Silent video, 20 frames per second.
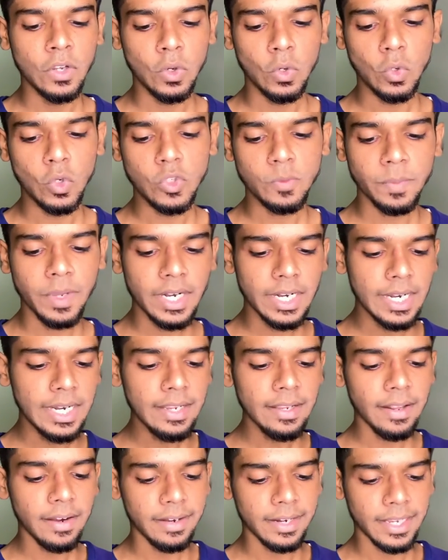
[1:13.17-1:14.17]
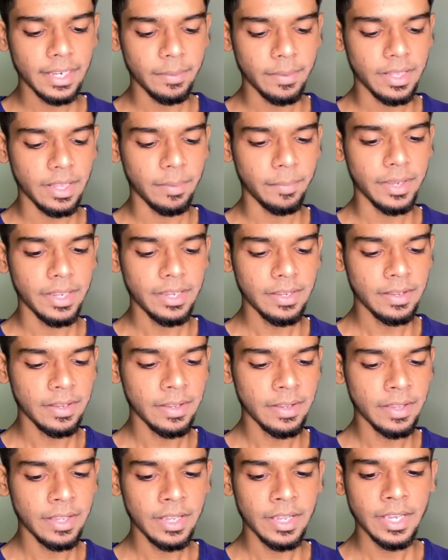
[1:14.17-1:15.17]
उस पर क्लिक करने के बाद हमें
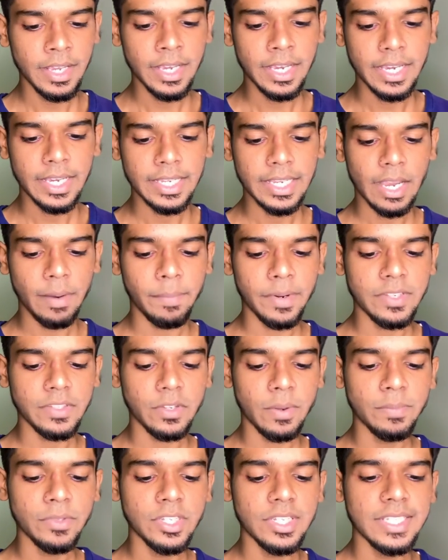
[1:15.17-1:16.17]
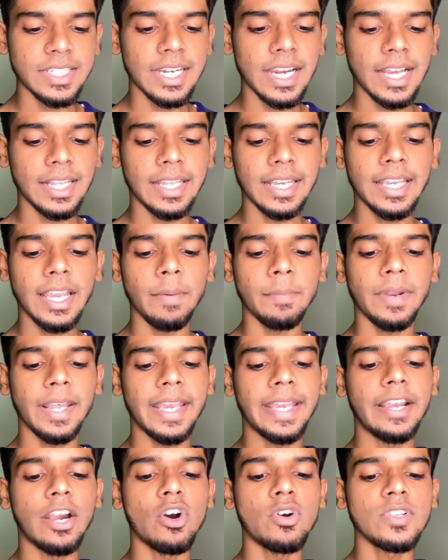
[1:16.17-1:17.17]
यहाँ पर सब चीज़ दिखाता है कि
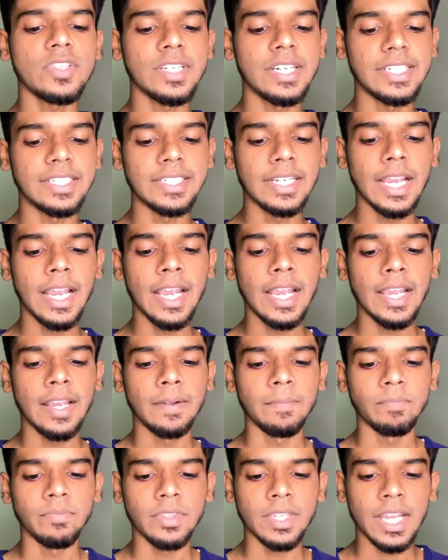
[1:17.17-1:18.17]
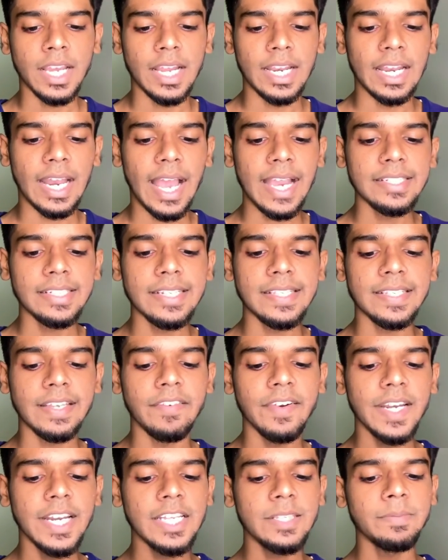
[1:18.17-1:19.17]
अपना अकाउंट्स रीच लास्ट
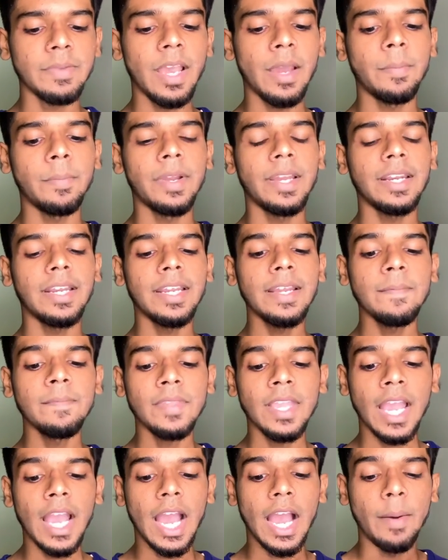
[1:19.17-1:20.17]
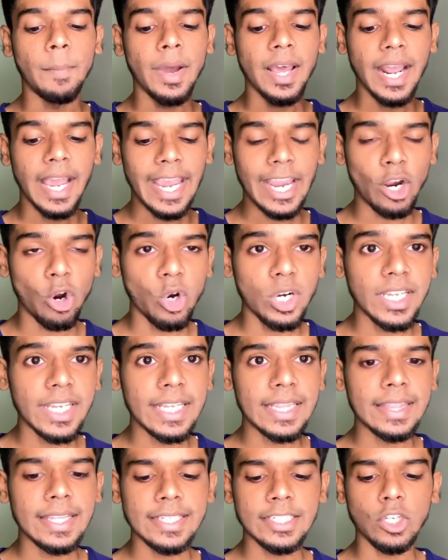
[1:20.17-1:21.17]
सेवन डेज में हमारे हमारा अकाउंट
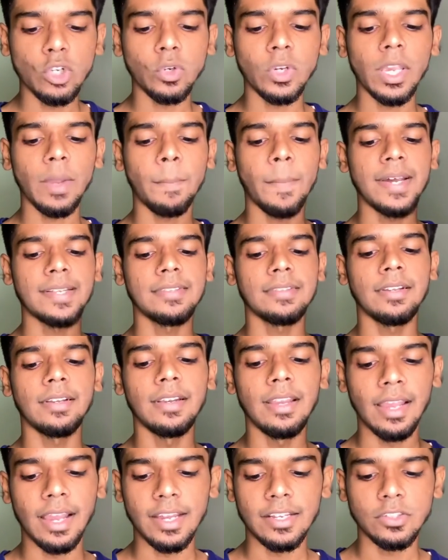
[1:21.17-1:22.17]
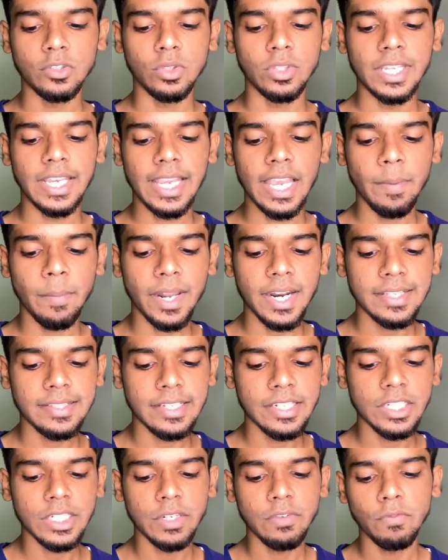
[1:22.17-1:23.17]
कितने जनों के पास तक गया सो so, देखिए
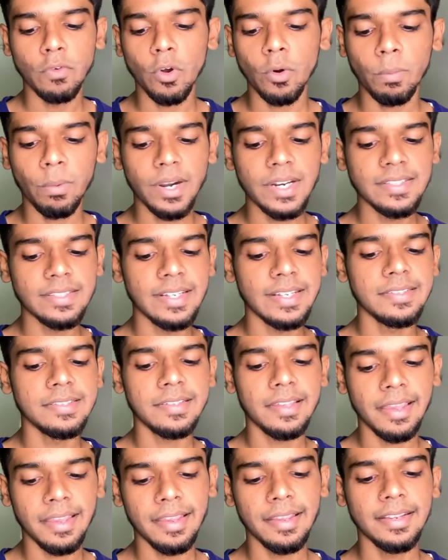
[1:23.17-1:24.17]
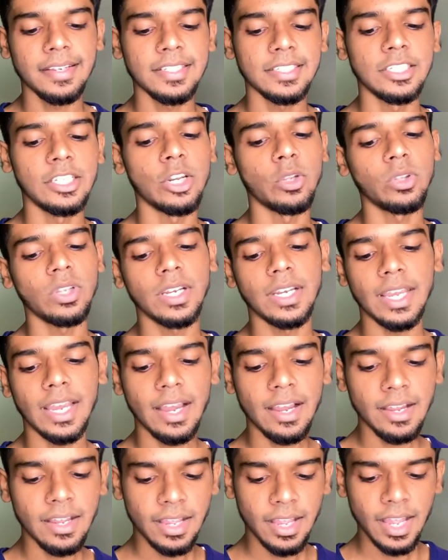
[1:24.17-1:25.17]
हमारा सिक्स के दिनों तक
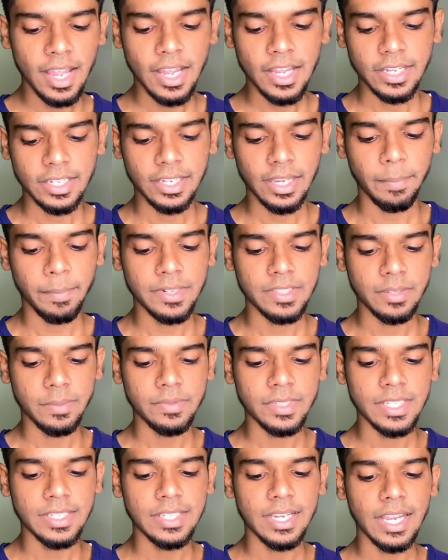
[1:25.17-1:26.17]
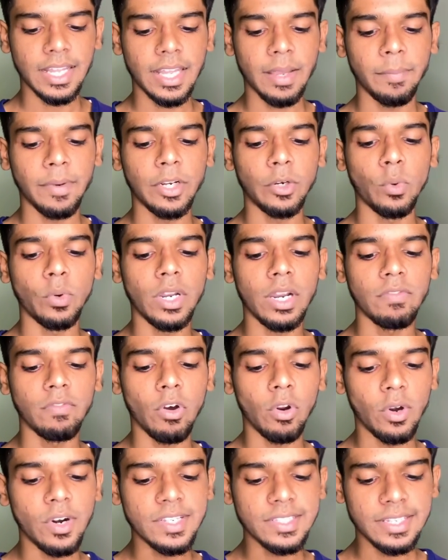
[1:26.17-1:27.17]
गया यहाँ पर सब चीज़ दिखाता है हमने टोटल
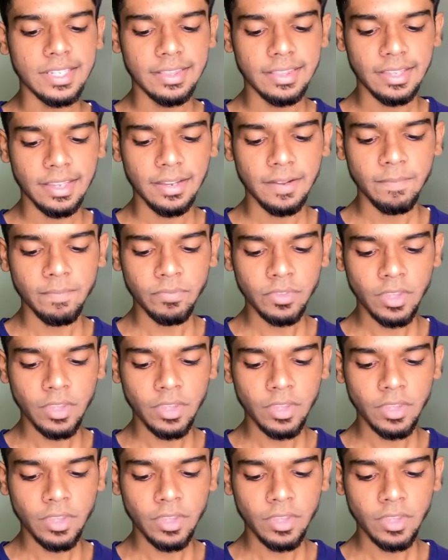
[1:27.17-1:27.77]
फॉलोअर्स कितने हैं